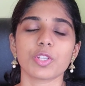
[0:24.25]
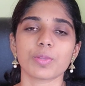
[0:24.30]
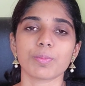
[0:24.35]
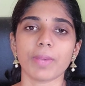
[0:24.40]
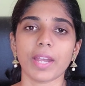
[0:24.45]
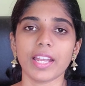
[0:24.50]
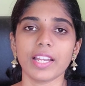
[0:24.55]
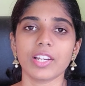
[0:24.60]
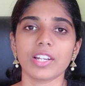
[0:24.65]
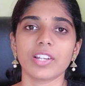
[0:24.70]

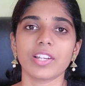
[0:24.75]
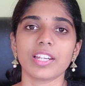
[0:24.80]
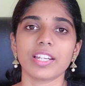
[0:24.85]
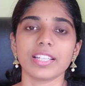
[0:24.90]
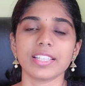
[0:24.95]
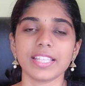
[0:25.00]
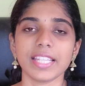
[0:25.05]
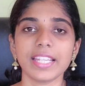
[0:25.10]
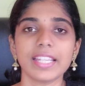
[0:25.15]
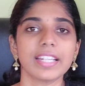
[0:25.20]
ஸ்மைலோட
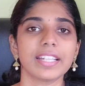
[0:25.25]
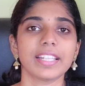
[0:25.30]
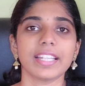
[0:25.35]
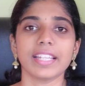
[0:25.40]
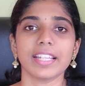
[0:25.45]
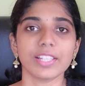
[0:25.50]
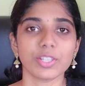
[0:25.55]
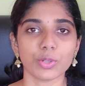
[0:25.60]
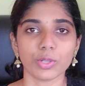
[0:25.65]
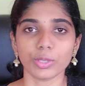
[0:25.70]
சீக்ரெட்
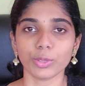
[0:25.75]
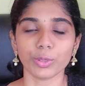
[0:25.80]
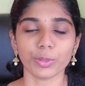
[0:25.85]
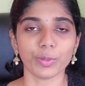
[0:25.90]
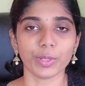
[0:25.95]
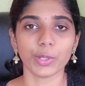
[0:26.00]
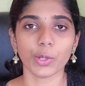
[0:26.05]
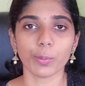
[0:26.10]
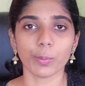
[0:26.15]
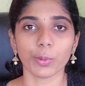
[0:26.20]
என்னன்னு சொல்லிட்டு ஒரு
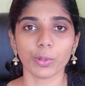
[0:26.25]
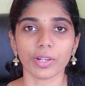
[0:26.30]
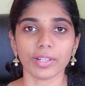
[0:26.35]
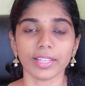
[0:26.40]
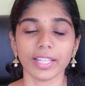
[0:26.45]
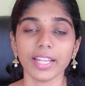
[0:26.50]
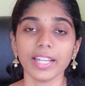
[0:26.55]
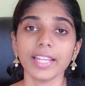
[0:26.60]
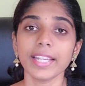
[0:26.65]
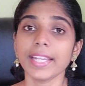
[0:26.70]
வீடியோ
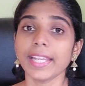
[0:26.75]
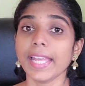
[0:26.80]
போட்டிருந்தேன்